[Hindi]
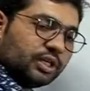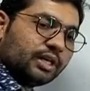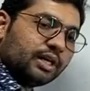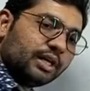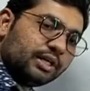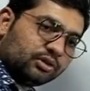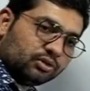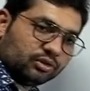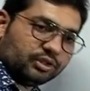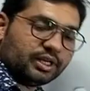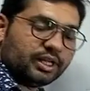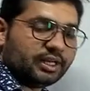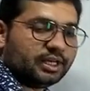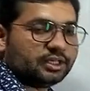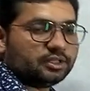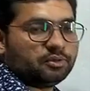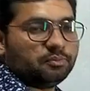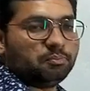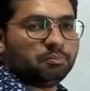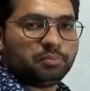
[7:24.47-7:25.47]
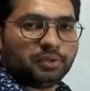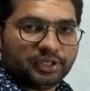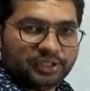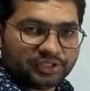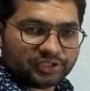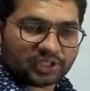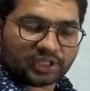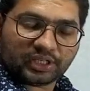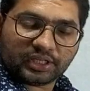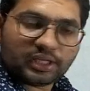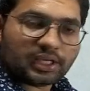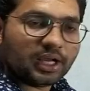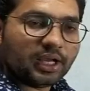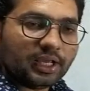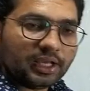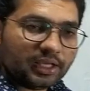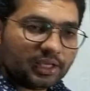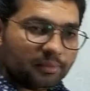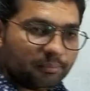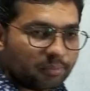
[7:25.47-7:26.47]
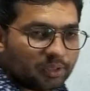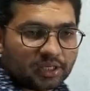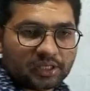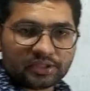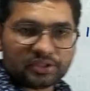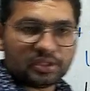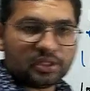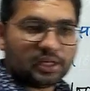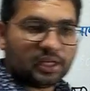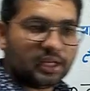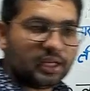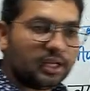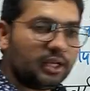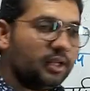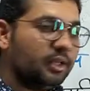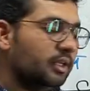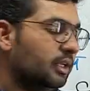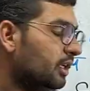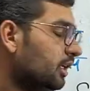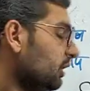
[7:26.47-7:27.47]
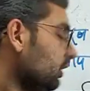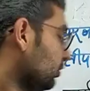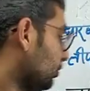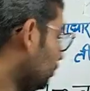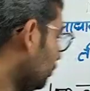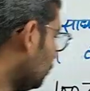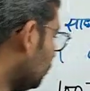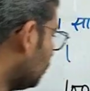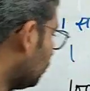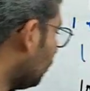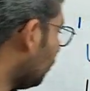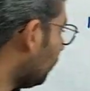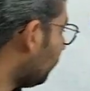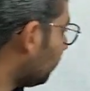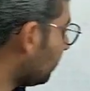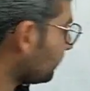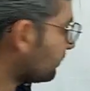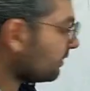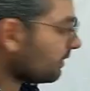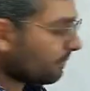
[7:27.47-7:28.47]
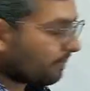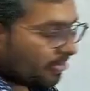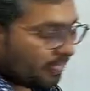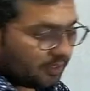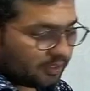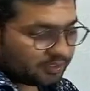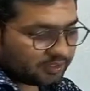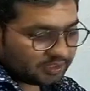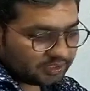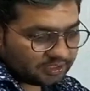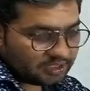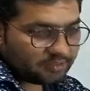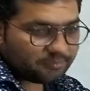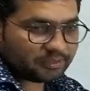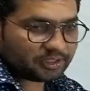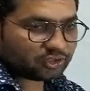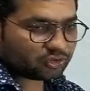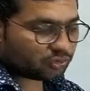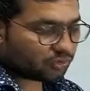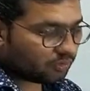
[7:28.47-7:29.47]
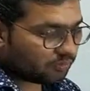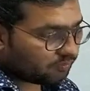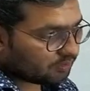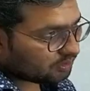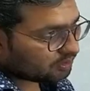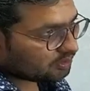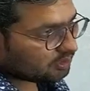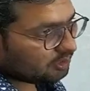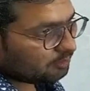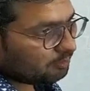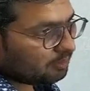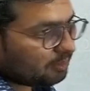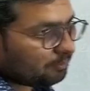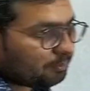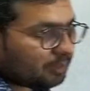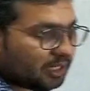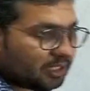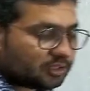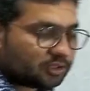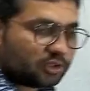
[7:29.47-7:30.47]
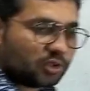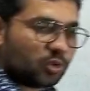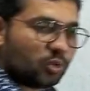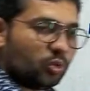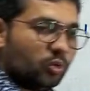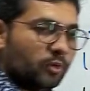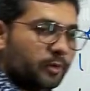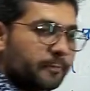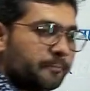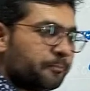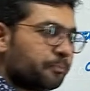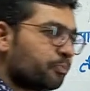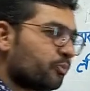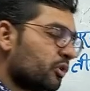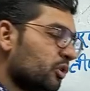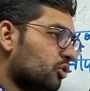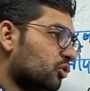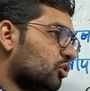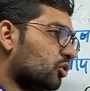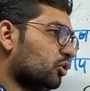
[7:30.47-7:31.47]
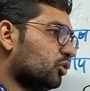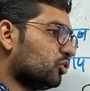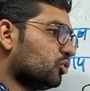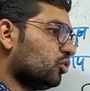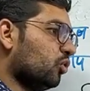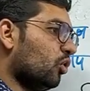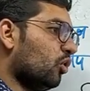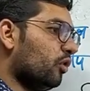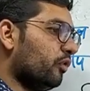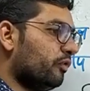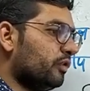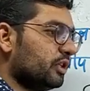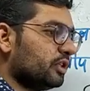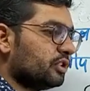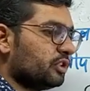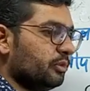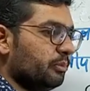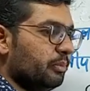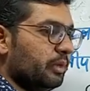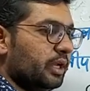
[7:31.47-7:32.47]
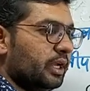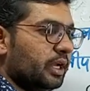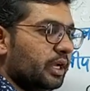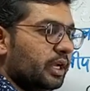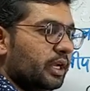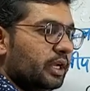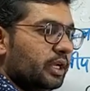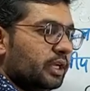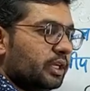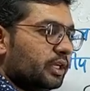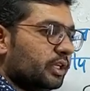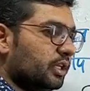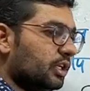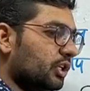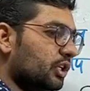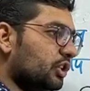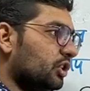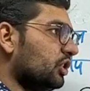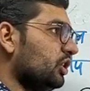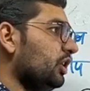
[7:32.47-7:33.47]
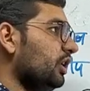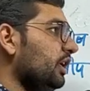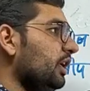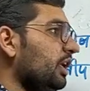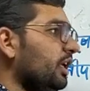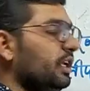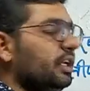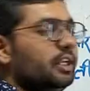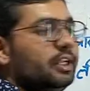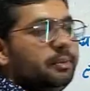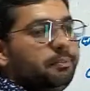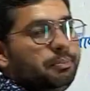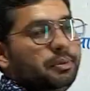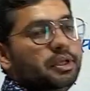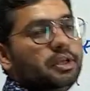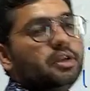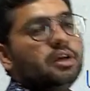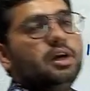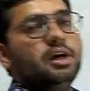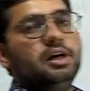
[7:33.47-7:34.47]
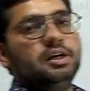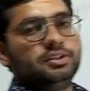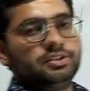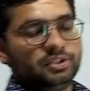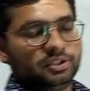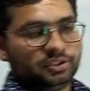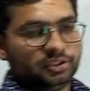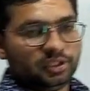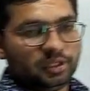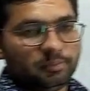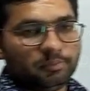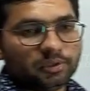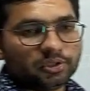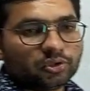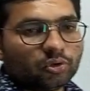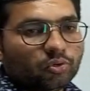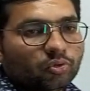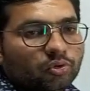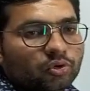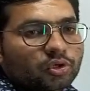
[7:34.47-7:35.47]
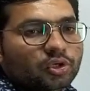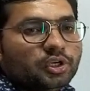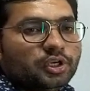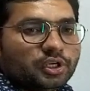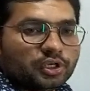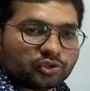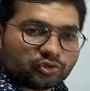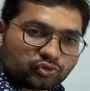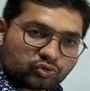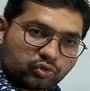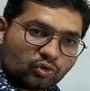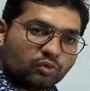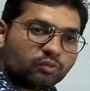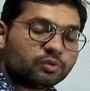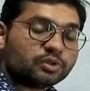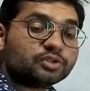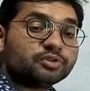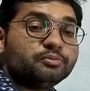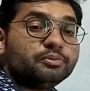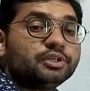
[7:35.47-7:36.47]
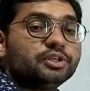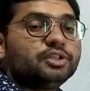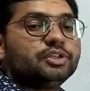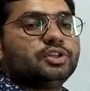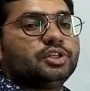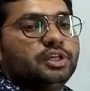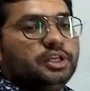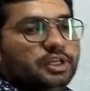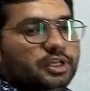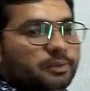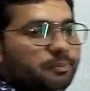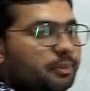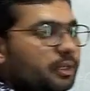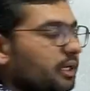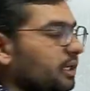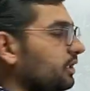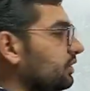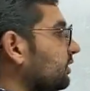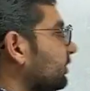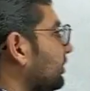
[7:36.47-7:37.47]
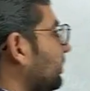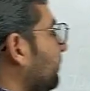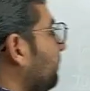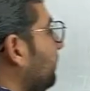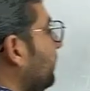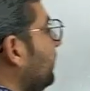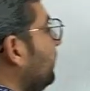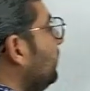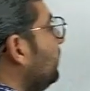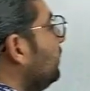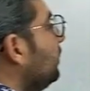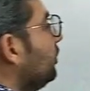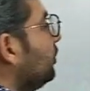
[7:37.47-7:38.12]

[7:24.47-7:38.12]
चल रहा है तो डायरेक्ट बड़ी संख्या आएगी बड़ा सन आएगा तो सो वर्ष यदि मैं सो वर्ष की मैं बात करूं तो सो वर्ष में कितने लीप ईयर आ सकते हैं बताओ सो वर्ष में कितने लीप ईयर आ सकते हैं भाई